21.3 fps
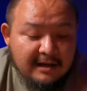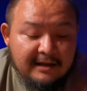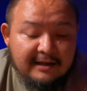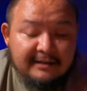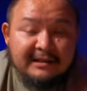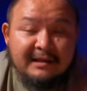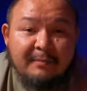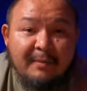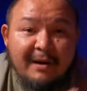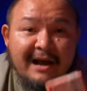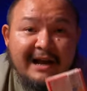
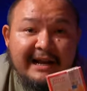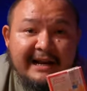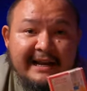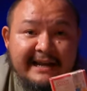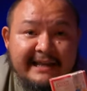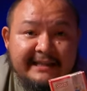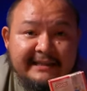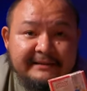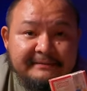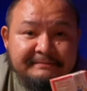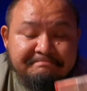Табак
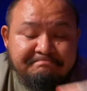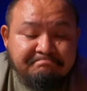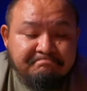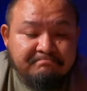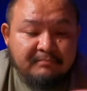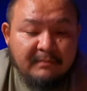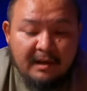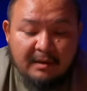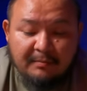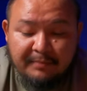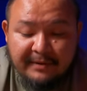Рейди.
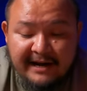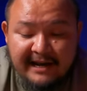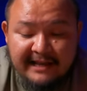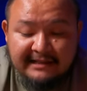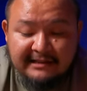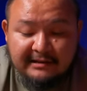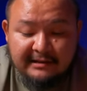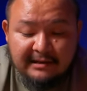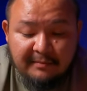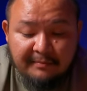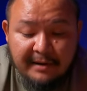Про
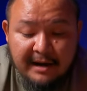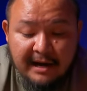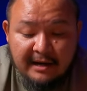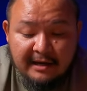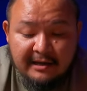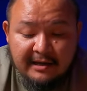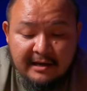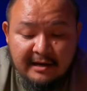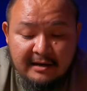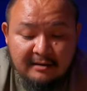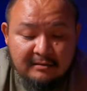этот табак
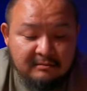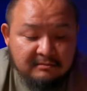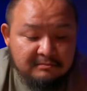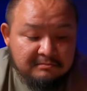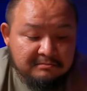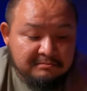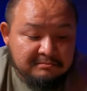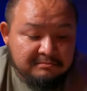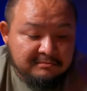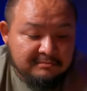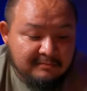я
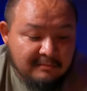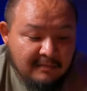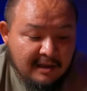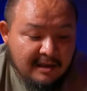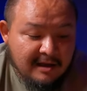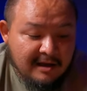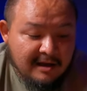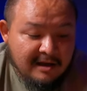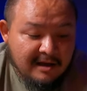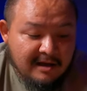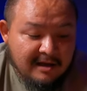
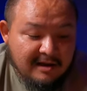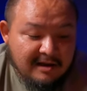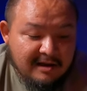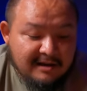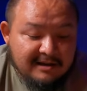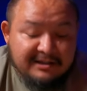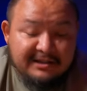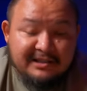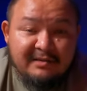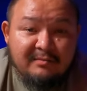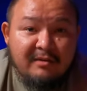
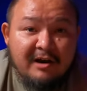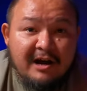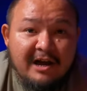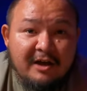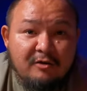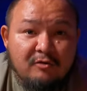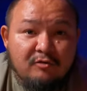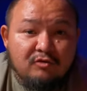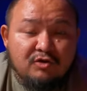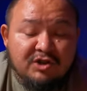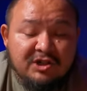
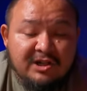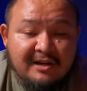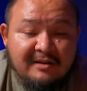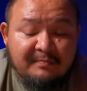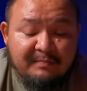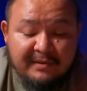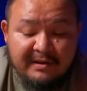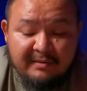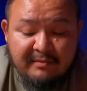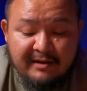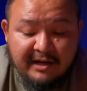снимаю уже
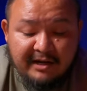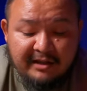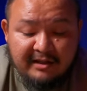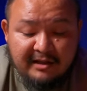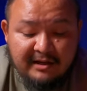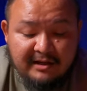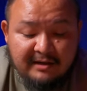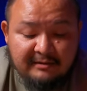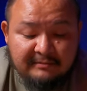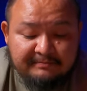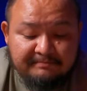
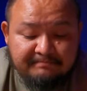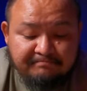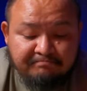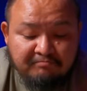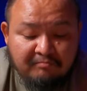примерно,